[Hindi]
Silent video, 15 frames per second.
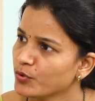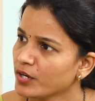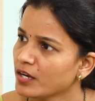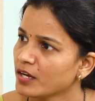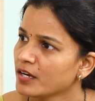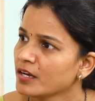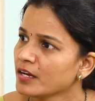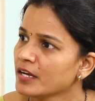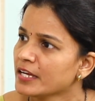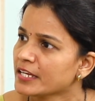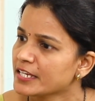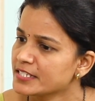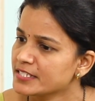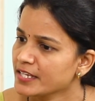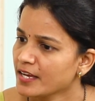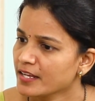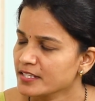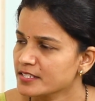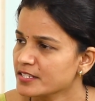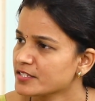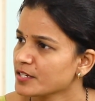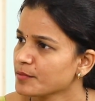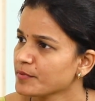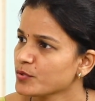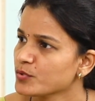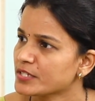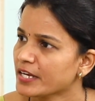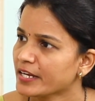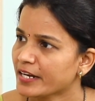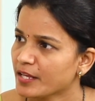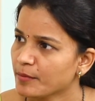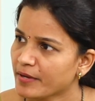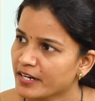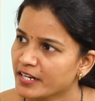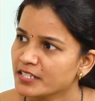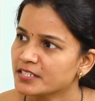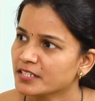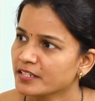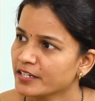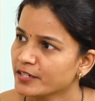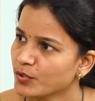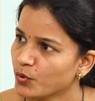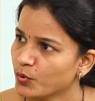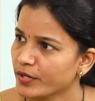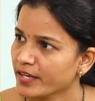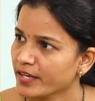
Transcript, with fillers: होगा कि सीआरए सिस्टम में उसका क्लेम आईडी जनरेट हो